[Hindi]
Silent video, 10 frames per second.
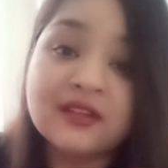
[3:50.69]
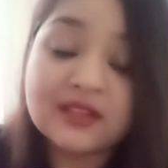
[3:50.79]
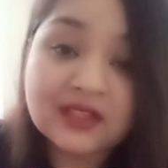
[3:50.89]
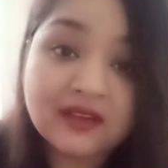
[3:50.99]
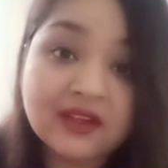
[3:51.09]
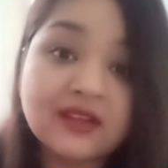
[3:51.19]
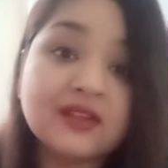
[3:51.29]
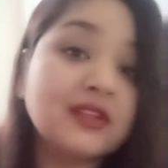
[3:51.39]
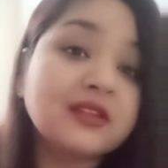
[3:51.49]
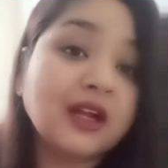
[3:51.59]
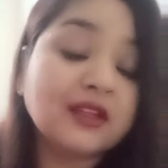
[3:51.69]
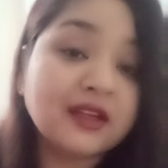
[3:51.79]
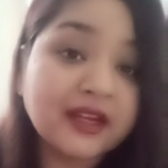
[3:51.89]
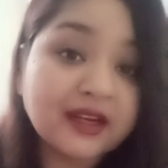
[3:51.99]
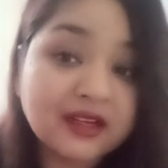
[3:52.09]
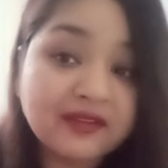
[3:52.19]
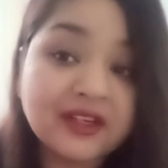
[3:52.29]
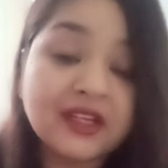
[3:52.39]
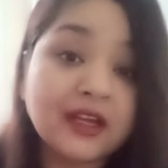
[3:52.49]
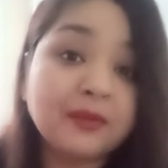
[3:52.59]
जिसकी वजह से ज़्यादा
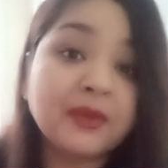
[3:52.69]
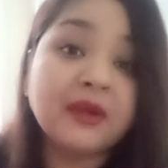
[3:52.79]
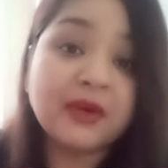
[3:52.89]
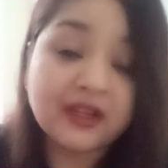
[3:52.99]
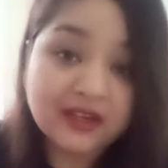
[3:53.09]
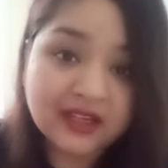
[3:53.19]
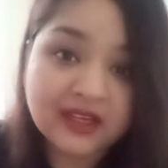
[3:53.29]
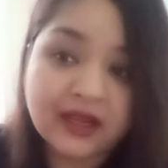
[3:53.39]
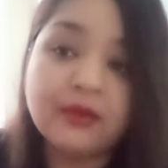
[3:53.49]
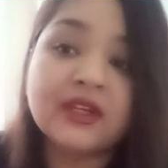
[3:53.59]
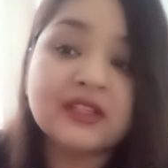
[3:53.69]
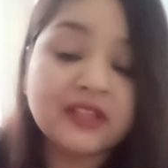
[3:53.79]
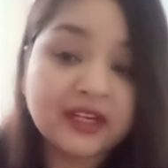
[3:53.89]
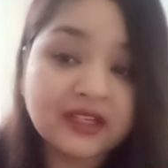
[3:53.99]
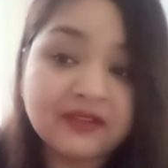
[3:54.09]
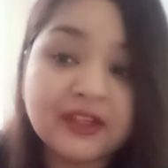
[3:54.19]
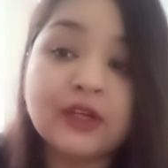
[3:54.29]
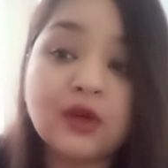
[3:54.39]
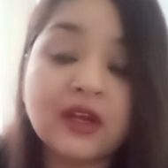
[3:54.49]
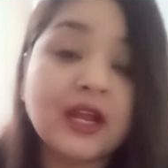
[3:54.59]
नेगेटिविटी घर में भर गई है बट इस नेगेटिविटी
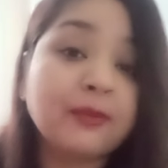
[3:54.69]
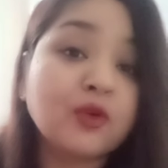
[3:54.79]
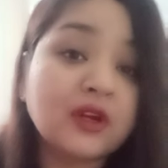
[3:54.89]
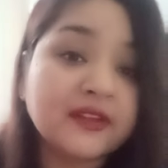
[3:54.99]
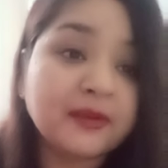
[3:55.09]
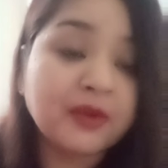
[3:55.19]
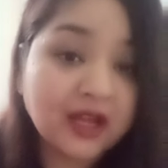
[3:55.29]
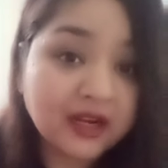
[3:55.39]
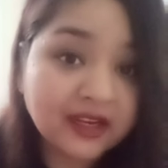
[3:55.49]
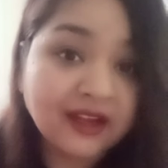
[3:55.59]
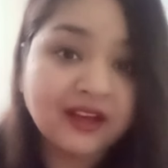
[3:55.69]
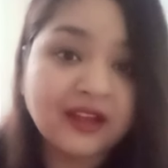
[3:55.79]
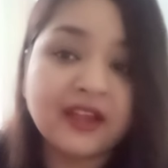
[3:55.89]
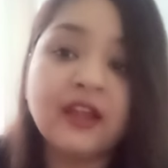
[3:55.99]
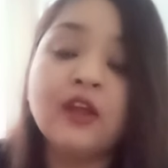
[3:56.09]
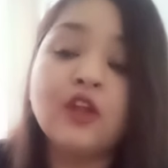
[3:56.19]
को अगर आपको घर से बाहर निकालना है